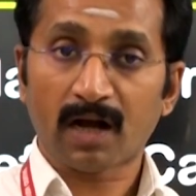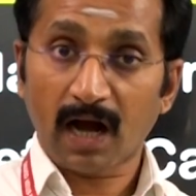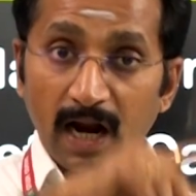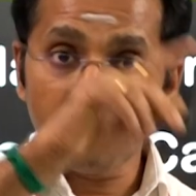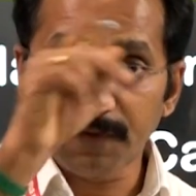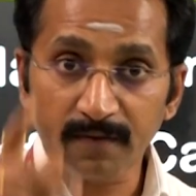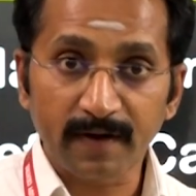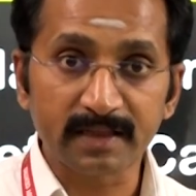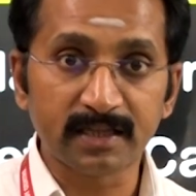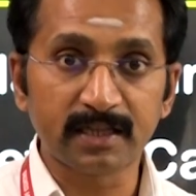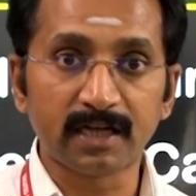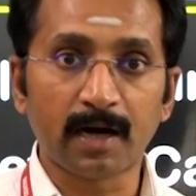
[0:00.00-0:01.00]
கால்ஃபர்
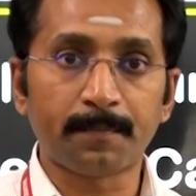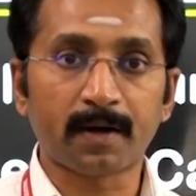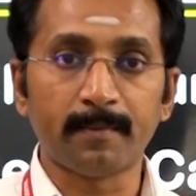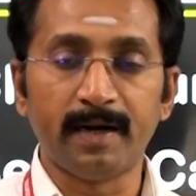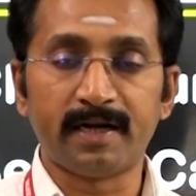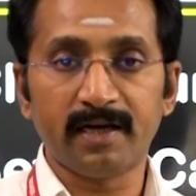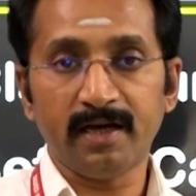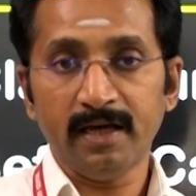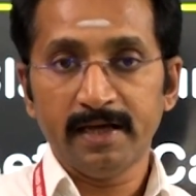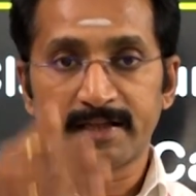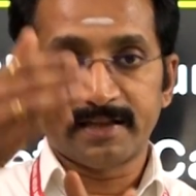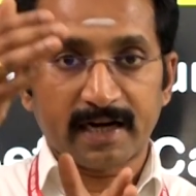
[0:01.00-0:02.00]
வந்ததுக்கு அப்புறமேட்டு
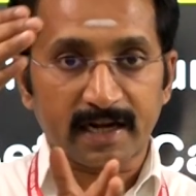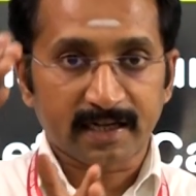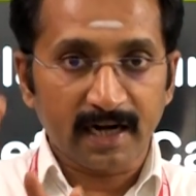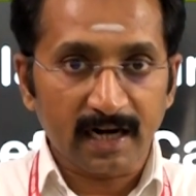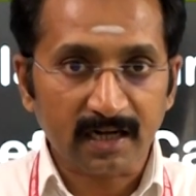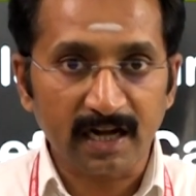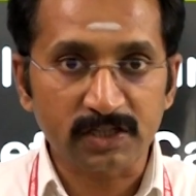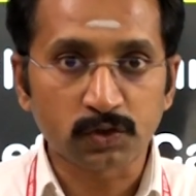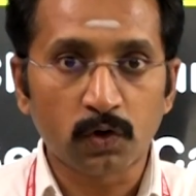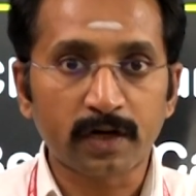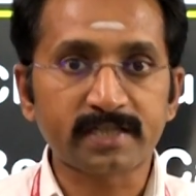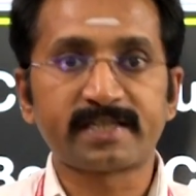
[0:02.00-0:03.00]
இந்த ரெக்கார்ட்
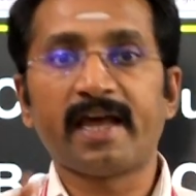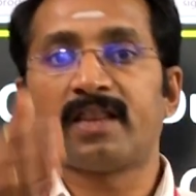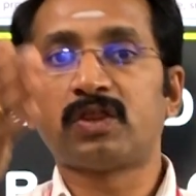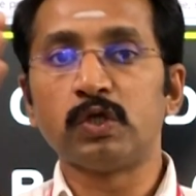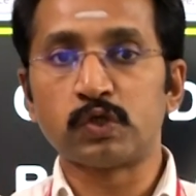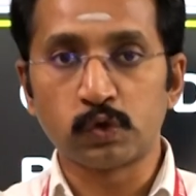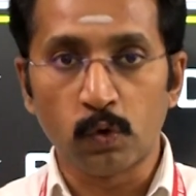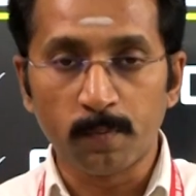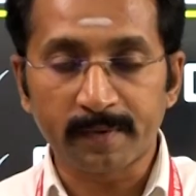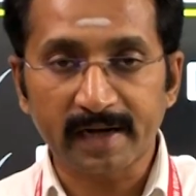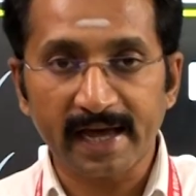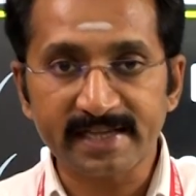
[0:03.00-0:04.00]
கிளாஸோட சேர்த்து
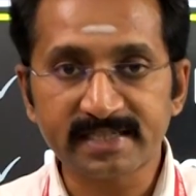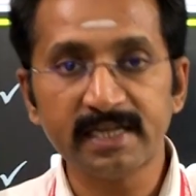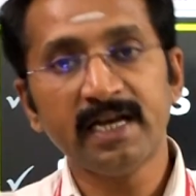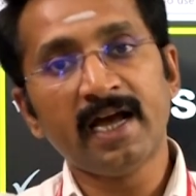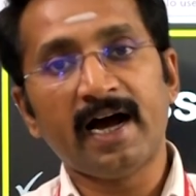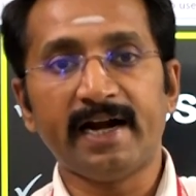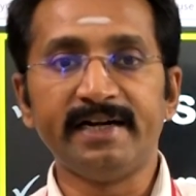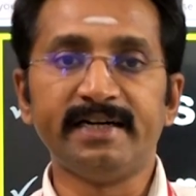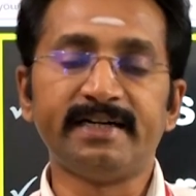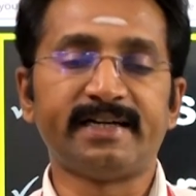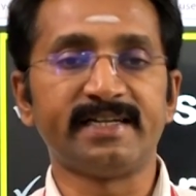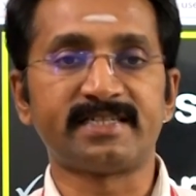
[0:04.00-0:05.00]
ஜூம் கிளாஸ்
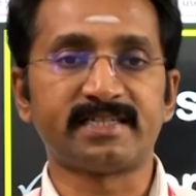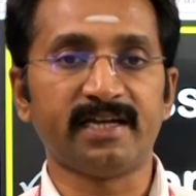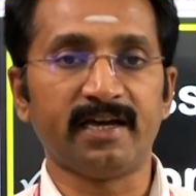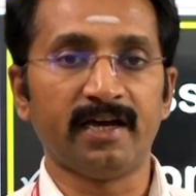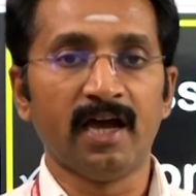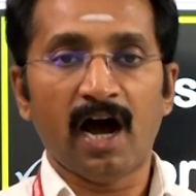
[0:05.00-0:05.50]
அண்டு டெஸ்ட்டு